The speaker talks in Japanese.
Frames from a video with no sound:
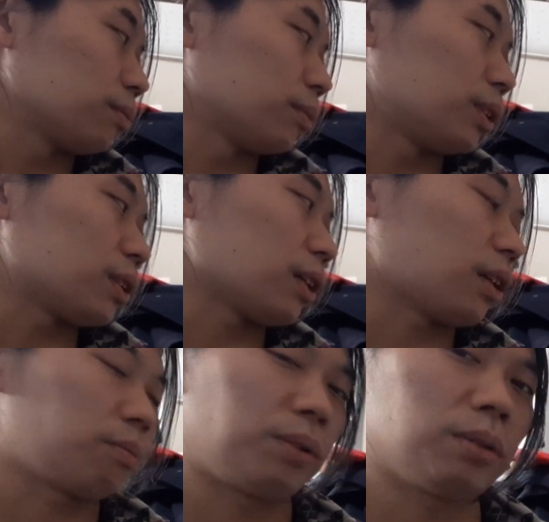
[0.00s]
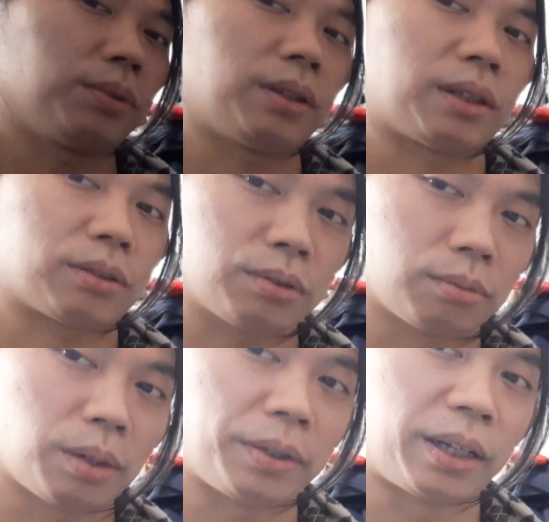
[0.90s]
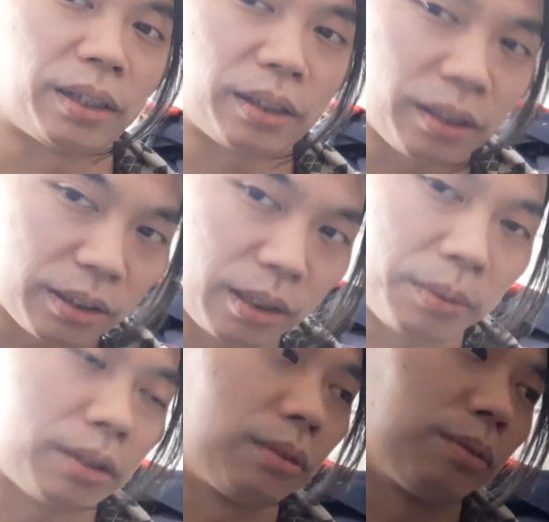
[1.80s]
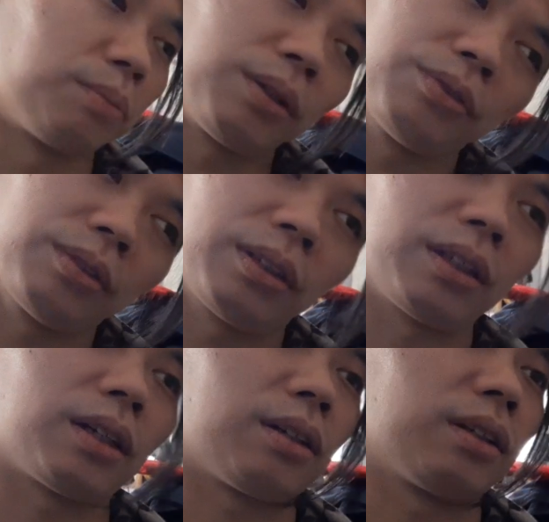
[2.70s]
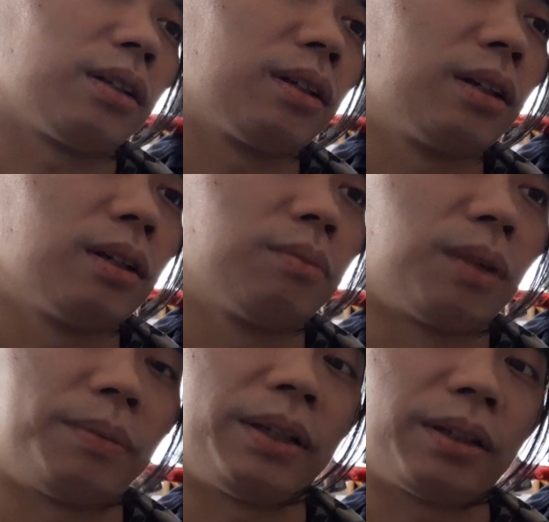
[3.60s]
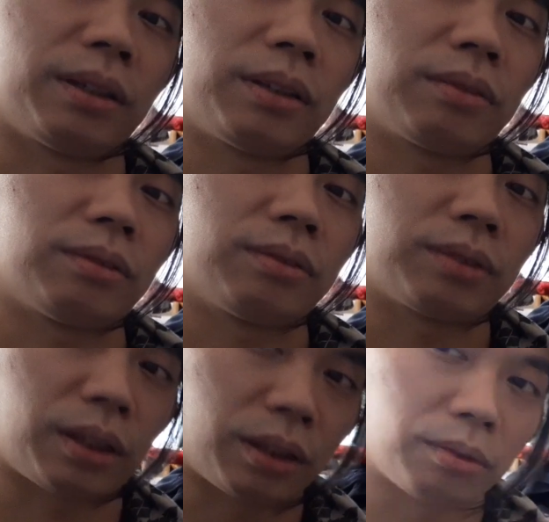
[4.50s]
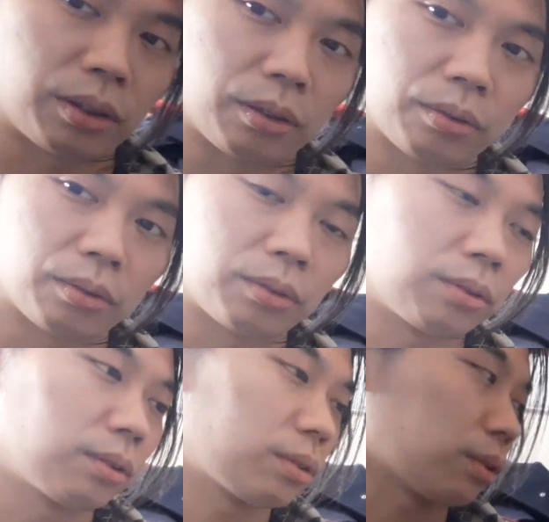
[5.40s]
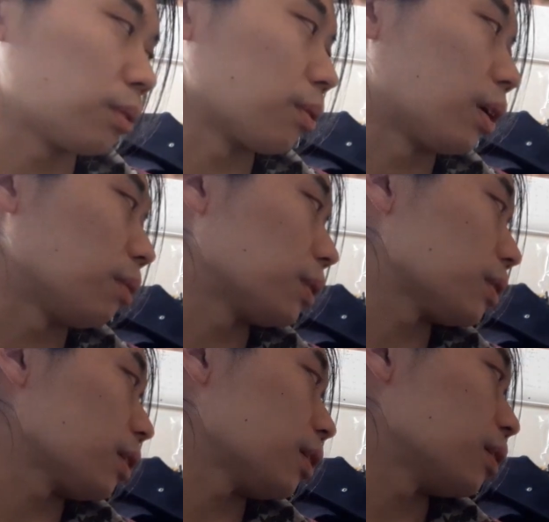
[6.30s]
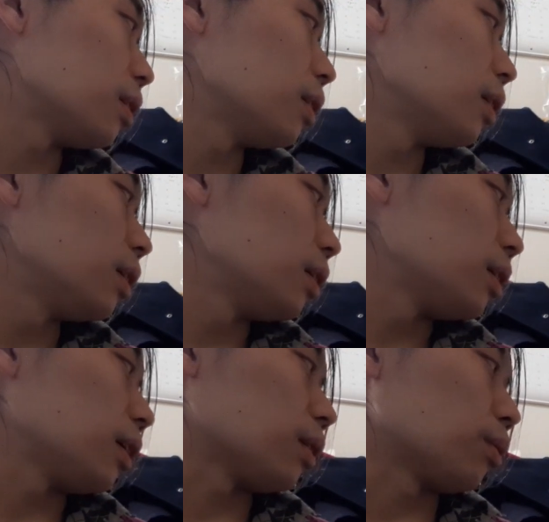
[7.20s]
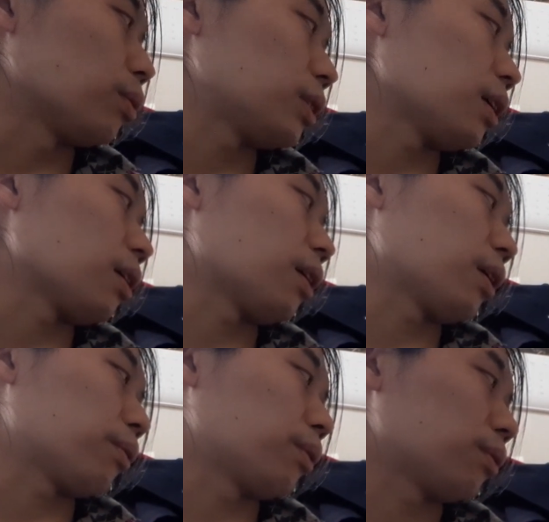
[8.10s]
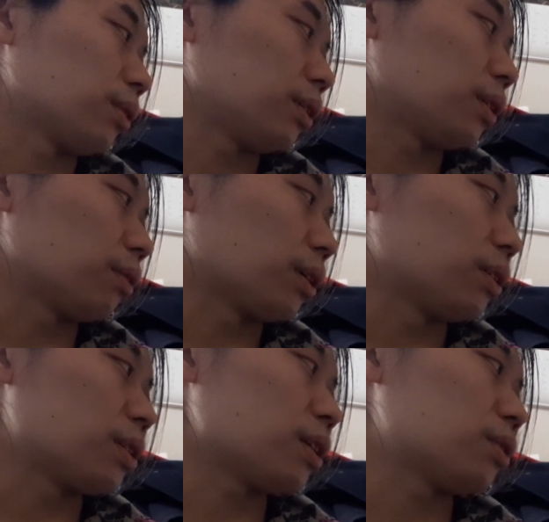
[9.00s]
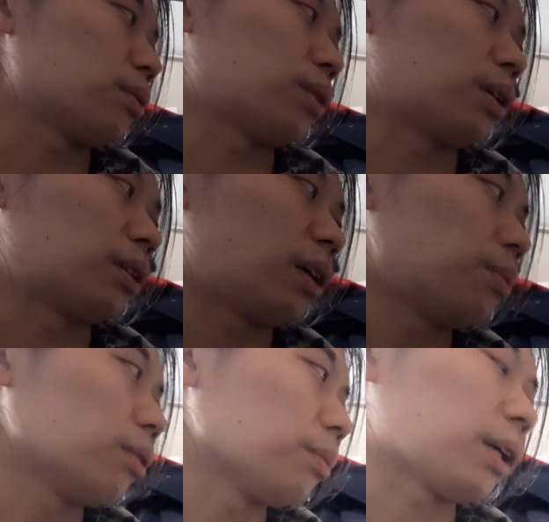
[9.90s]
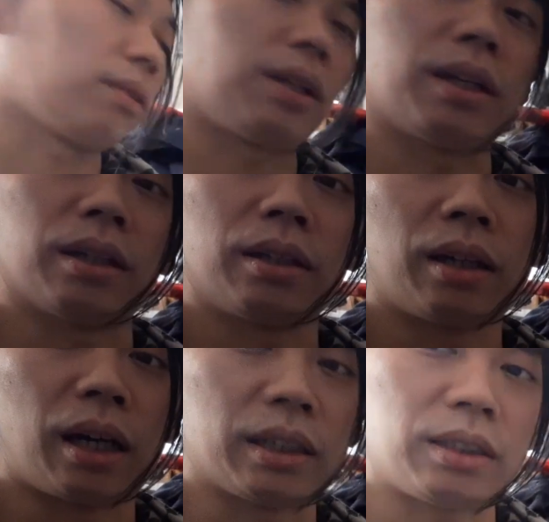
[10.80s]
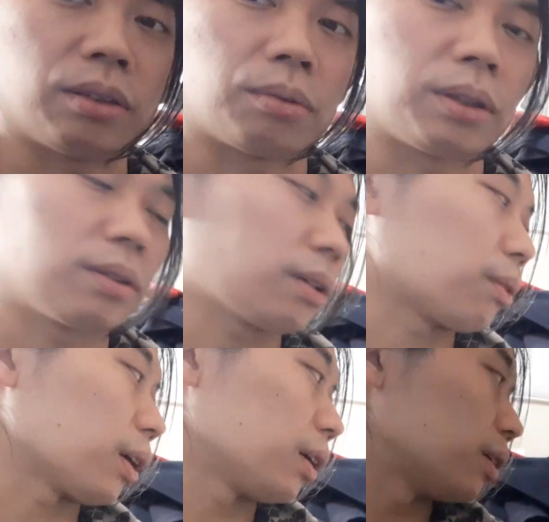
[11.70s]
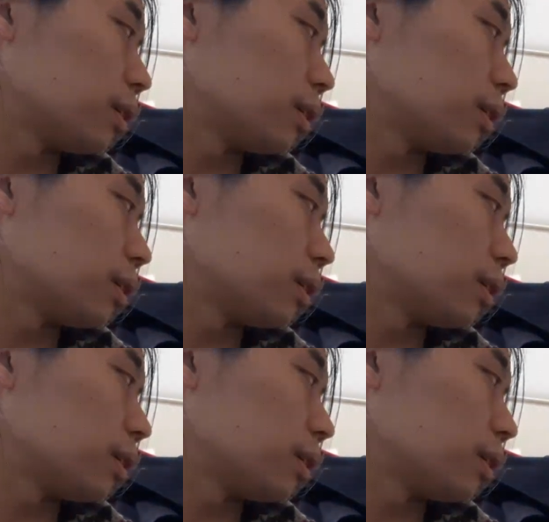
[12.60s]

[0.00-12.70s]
実際ね、PV でね、クソまみれになったりしてます。馬フンかなんかにまみれて歌ってるっていう。そういうのがありましたね。えー、星が輝く夜にっていうね、2015年デビュー前のね、配信曲ですね、これが。